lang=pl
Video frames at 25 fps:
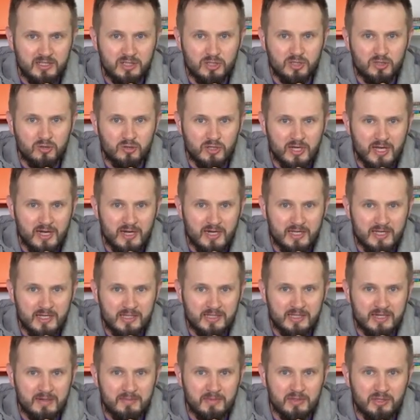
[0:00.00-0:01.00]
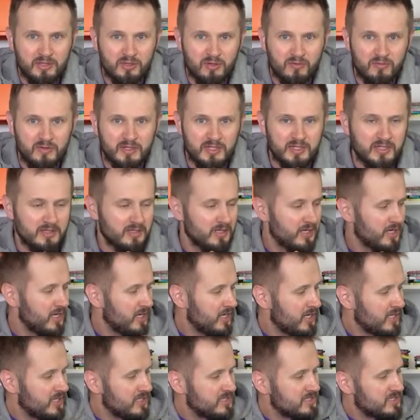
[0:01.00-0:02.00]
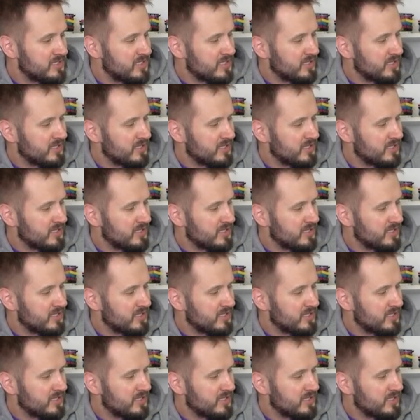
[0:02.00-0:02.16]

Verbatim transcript: drukarek atramentowych z